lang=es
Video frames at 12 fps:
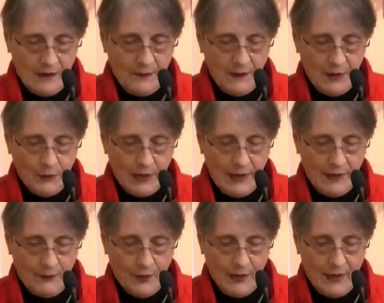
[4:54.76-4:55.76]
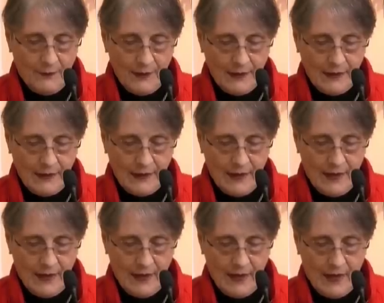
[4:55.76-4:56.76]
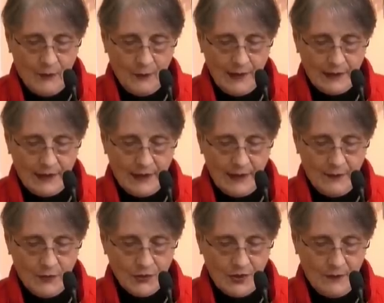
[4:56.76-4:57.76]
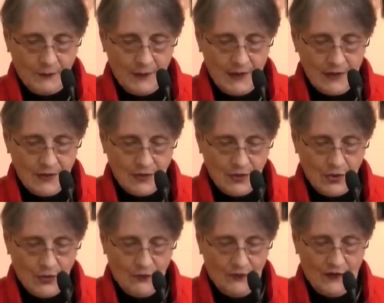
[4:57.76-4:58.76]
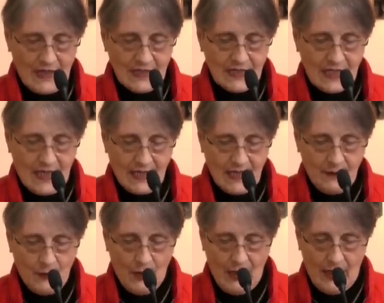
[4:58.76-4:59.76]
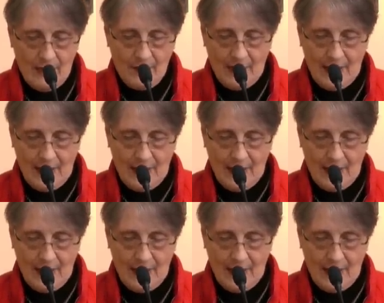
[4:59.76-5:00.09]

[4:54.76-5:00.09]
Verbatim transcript: Disminuiremos la medida, aumentaremos el precio, falsearemos las